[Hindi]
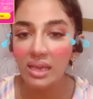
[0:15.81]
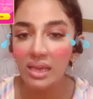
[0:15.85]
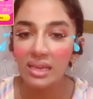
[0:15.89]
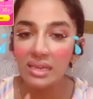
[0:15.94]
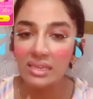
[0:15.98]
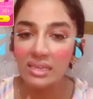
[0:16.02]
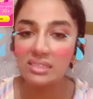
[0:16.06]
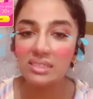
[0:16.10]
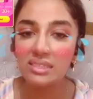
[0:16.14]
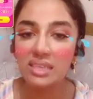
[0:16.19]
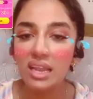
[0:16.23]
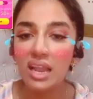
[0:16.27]

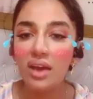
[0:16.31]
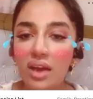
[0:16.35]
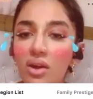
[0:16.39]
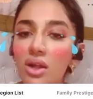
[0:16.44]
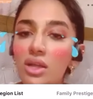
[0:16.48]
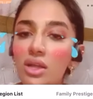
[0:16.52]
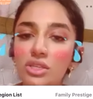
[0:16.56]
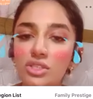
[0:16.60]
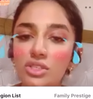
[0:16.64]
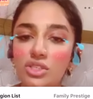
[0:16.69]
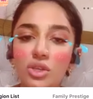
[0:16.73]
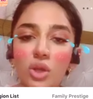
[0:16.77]
इसके अलावा
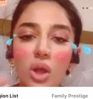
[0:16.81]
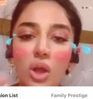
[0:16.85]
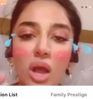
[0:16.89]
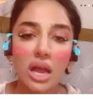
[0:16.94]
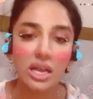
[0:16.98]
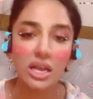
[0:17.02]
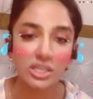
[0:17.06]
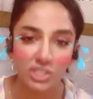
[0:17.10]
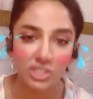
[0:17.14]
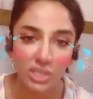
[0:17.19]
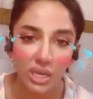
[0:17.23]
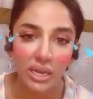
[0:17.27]
किसी को
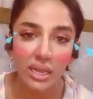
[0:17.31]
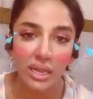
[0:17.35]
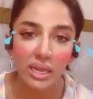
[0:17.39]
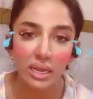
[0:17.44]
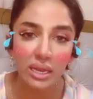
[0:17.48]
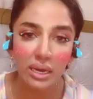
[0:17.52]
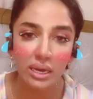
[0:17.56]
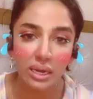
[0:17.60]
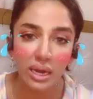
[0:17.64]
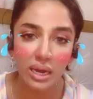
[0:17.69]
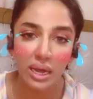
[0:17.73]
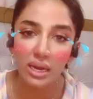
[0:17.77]
अच्छा नहीं
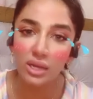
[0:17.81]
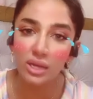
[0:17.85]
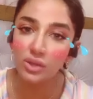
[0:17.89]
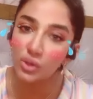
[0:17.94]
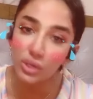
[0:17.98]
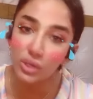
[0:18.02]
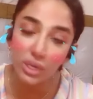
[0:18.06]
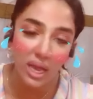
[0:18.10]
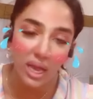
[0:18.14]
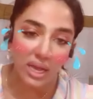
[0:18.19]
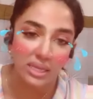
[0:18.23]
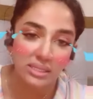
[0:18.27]
लग रहा ना तो
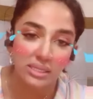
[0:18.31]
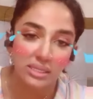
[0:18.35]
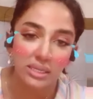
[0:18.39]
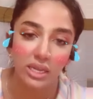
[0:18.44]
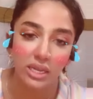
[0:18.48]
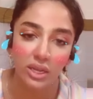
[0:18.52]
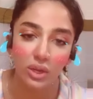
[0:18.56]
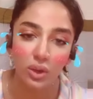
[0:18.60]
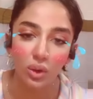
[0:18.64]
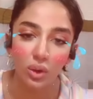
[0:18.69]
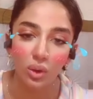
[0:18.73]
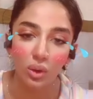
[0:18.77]
यहाँ से
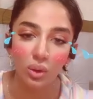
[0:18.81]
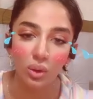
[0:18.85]
निकलो